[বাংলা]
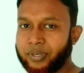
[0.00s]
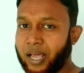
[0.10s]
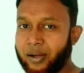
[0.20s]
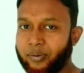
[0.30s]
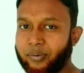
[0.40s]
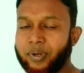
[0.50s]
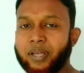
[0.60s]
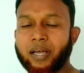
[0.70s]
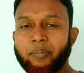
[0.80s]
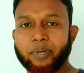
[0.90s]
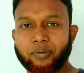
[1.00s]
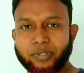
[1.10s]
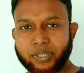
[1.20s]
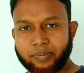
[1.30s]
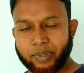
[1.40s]
নাও আমি এখন
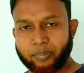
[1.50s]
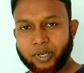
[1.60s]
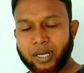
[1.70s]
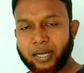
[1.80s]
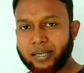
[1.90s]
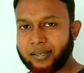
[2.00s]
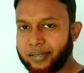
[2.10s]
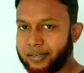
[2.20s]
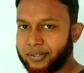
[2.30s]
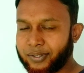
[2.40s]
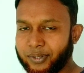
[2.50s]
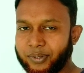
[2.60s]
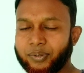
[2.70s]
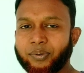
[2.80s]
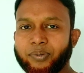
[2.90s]
যেতে পারবো না আই কান্ট
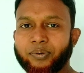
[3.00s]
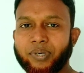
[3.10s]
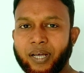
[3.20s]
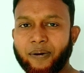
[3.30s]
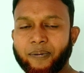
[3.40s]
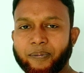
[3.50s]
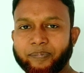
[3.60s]
গো নাও